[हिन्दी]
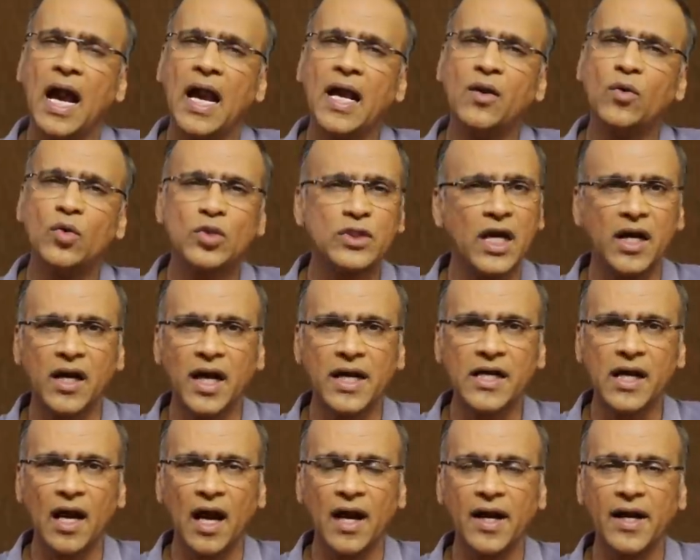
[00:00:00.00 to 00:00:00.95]
एंड उसके
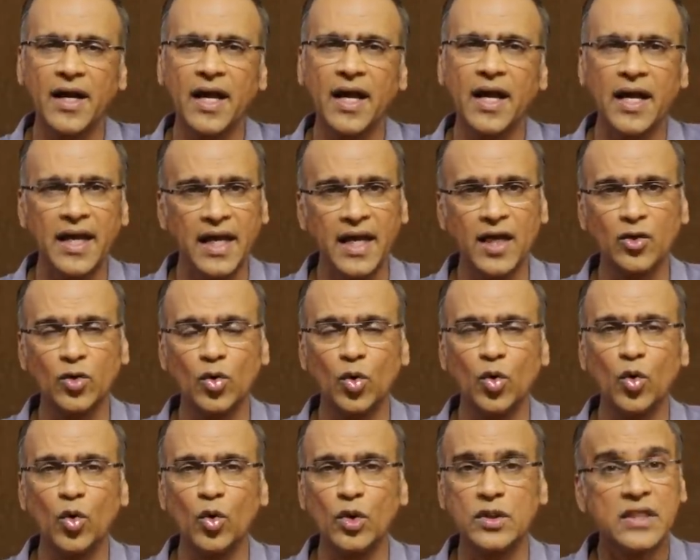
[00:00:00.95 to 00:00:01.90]
कई कारण हैं एक
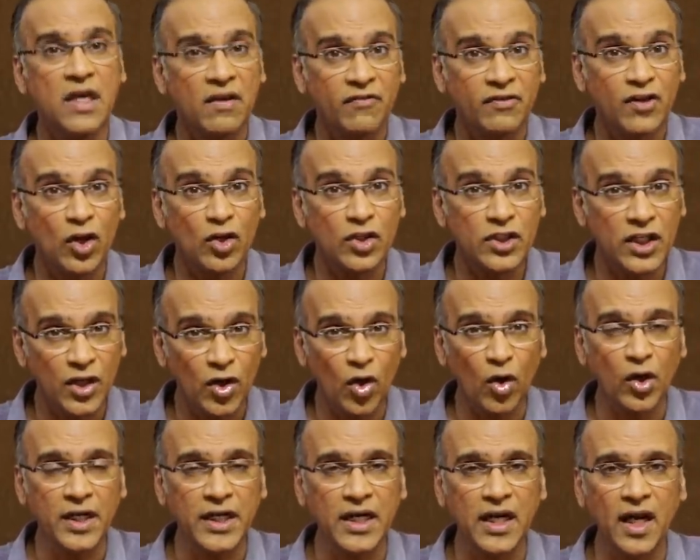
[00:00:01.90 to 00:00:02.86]
तो सेफ्टी और
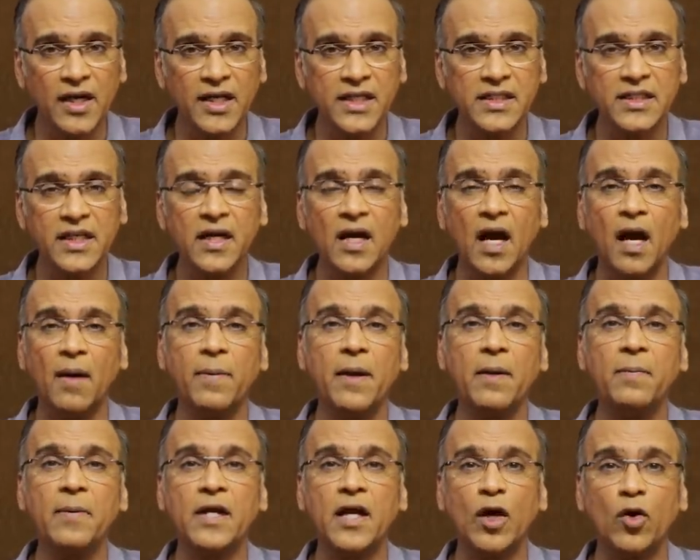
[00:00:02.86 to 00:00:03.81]
सिक्योरिटी का रीज़न
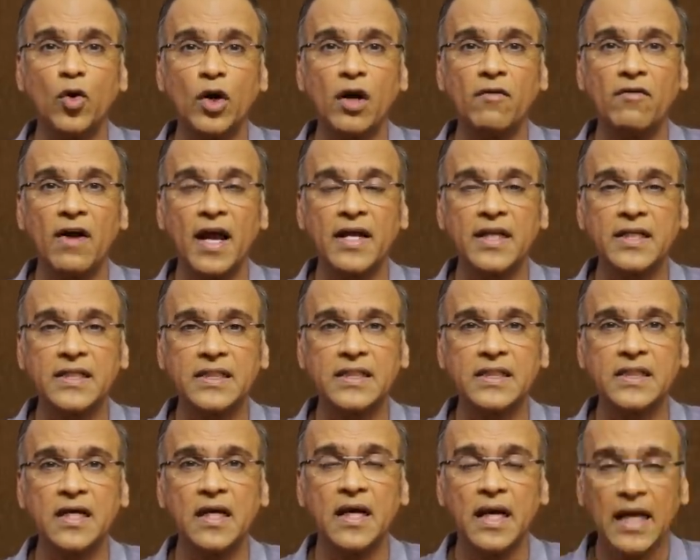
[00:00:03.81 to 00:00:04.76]
अभी भी कोरोना
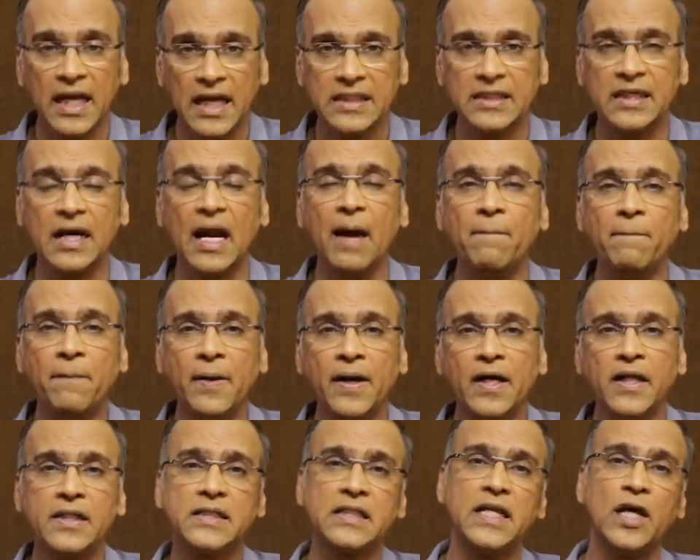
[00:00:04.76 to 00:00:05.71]
वायरस इज
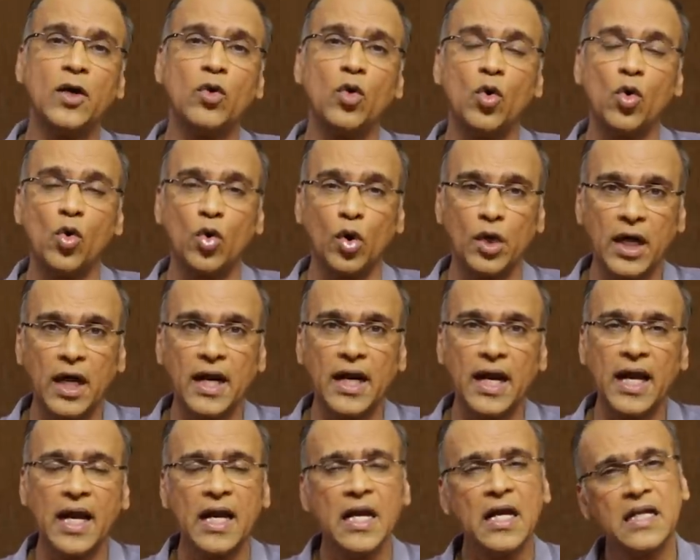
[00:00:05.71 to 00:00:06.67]
रैम्पेंट इसलिए लोगों को डर
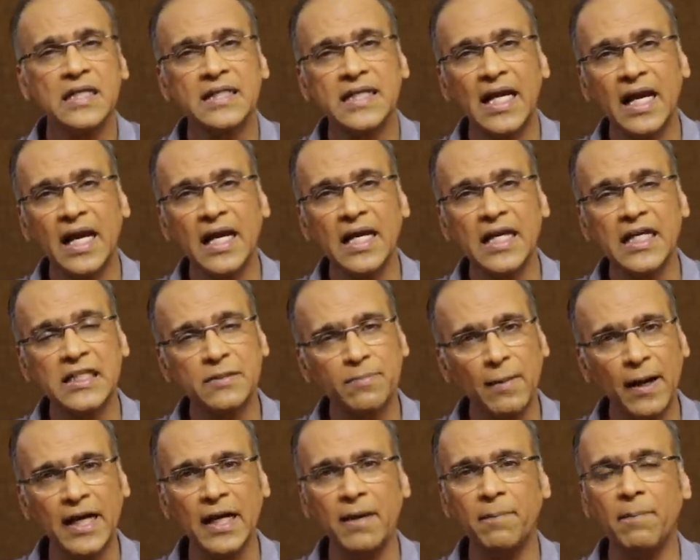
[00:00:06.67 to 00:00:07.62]
है सेकेंडली
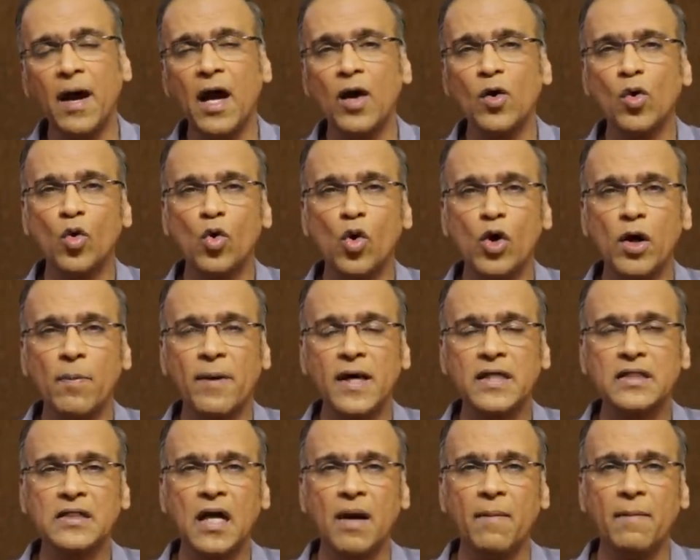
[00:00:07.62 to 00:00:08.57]
स्पेंडिंग पावर लोगों के
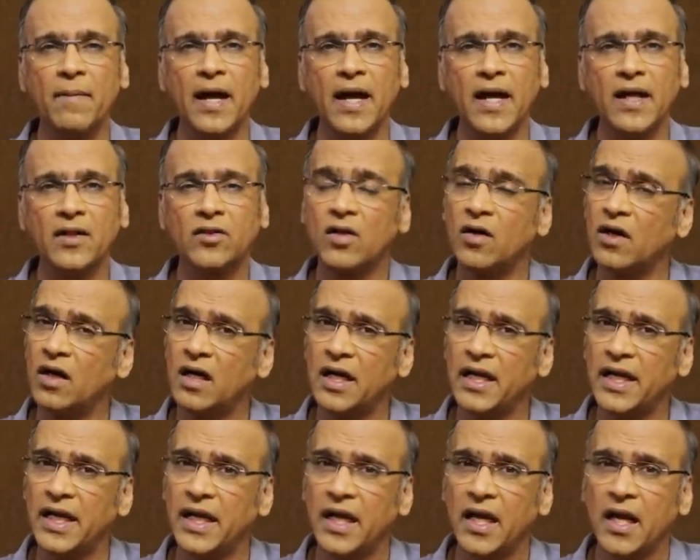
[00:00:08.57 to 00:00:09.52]
पास कम है
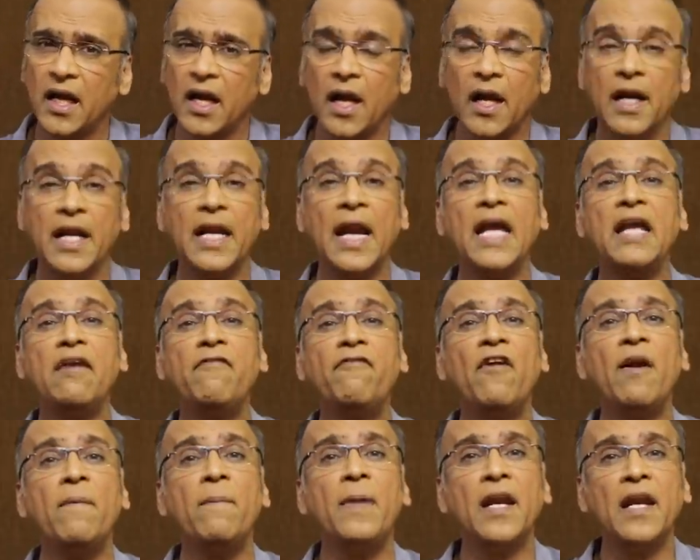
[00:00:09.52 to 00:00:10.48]
थर्डली नई
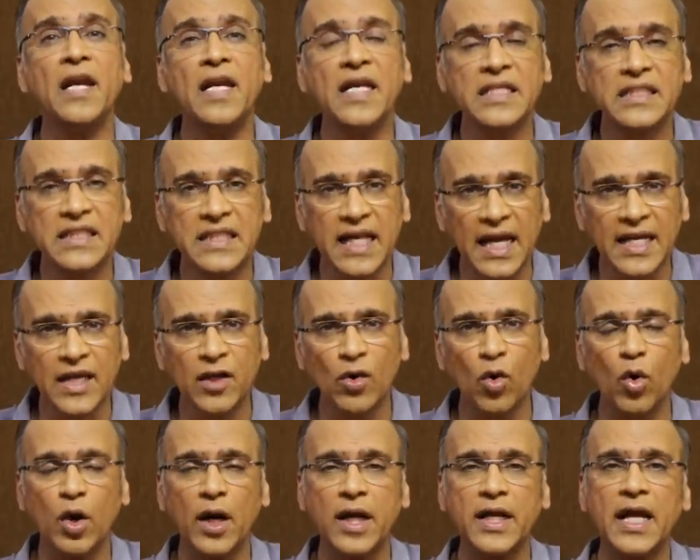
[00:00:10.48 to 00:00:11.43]
फिल्में रिलीज नहीं
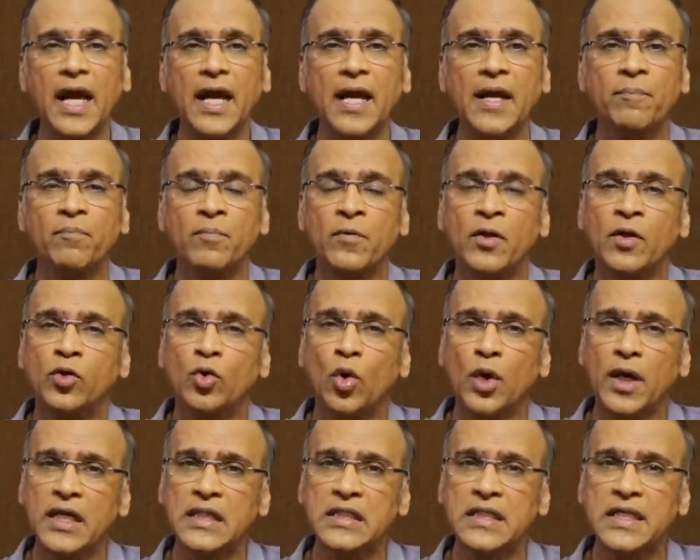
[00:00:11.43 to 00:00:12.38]
हो रही हैं
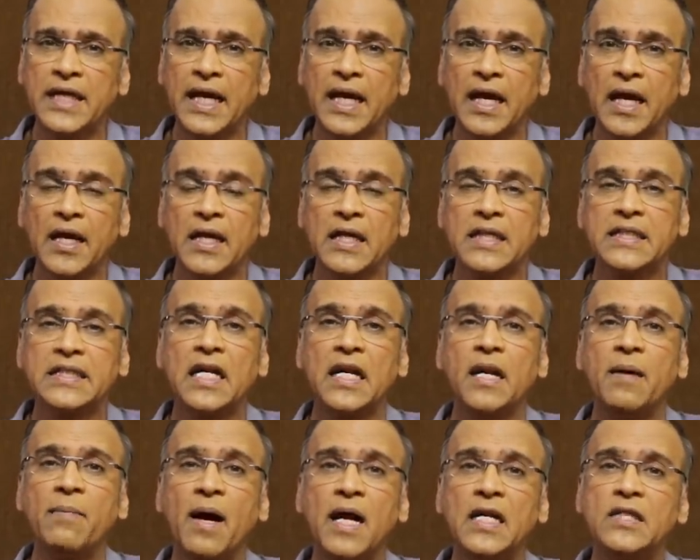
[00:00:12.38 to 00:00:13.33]
तो इसलिए
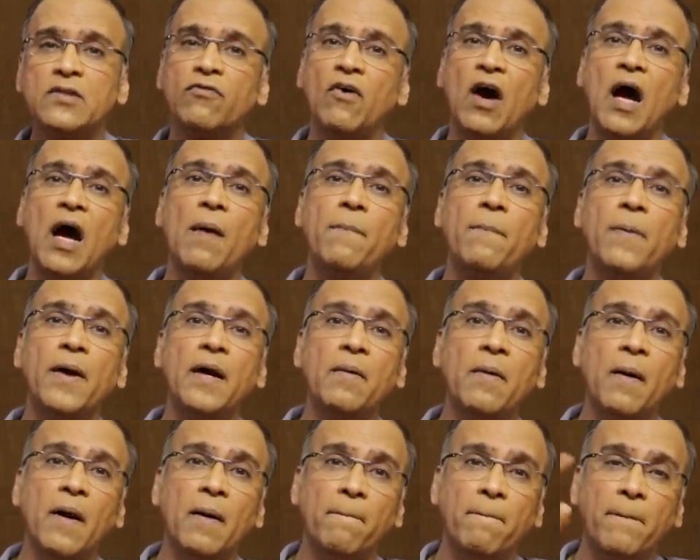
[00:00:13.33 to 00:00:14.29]
सिनेमाज वहां
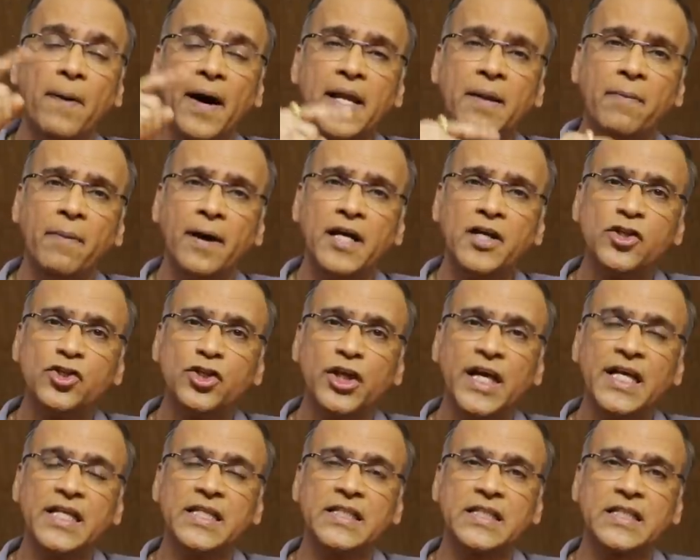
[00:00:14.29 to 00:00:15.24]
पर बड़ी बड़ी
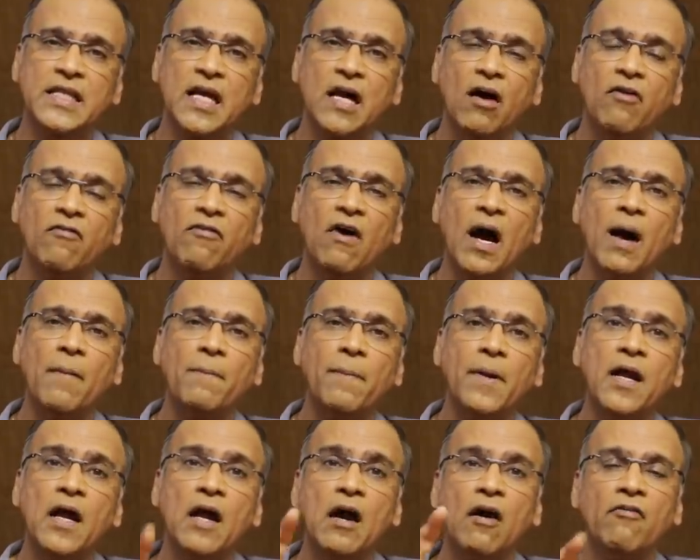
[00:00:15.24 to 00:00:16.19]
चेन्स वहां
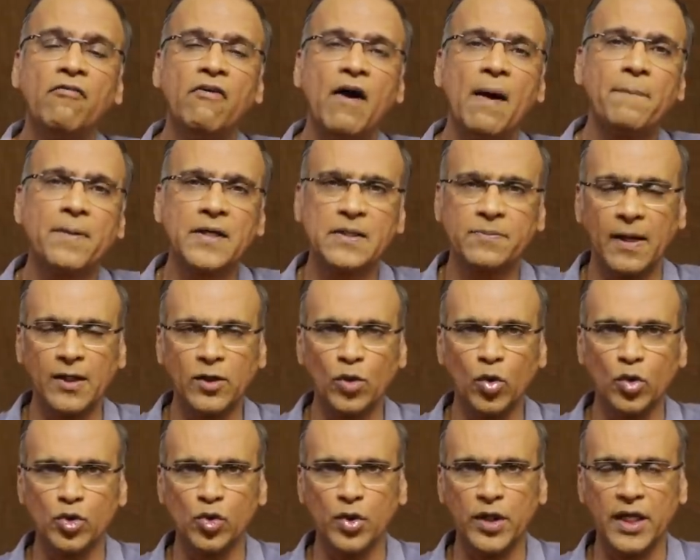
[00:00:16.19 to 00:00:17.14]
पर वापस बंद
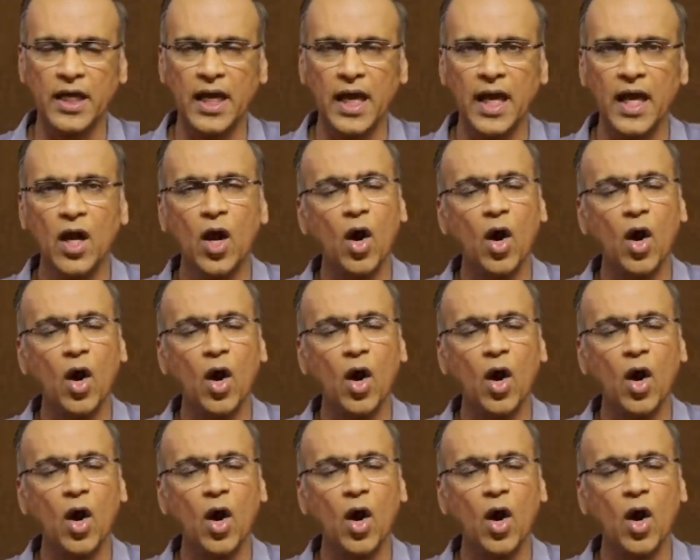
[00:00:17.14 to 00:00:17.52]
हो चुकी है